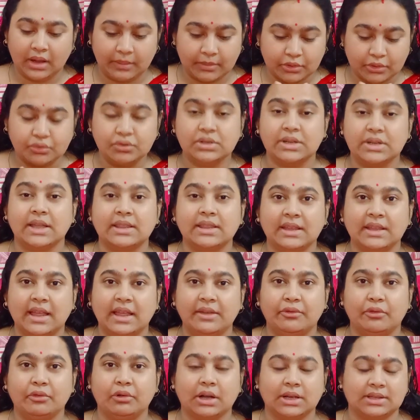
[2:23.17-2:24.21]
অসুস্থ
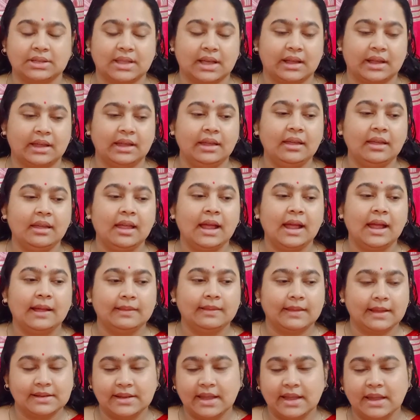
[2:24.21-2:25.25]
সেদিকেই ফোকাস থাকে
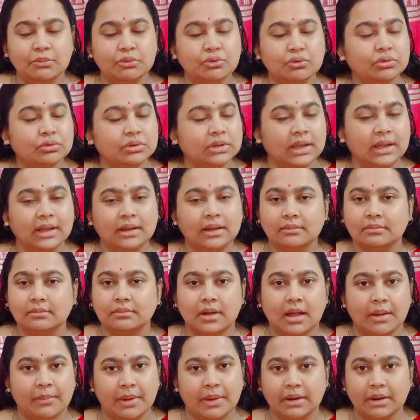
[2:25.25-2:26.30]
তাই সেই মুহূর্তে
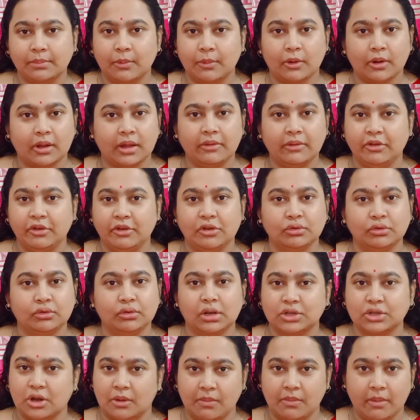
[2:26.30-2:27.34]
আমার পক্ষে ভিডিও
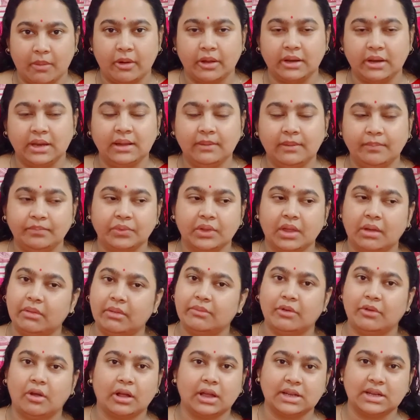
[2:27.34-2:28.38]
তোলা সম্ভব হয়নি আমি
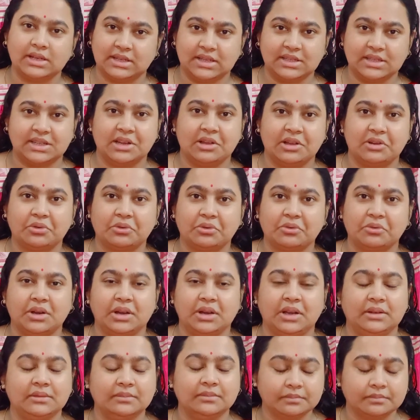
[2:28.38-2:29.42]
ব্লগে সেটা শেয়ারও করিনি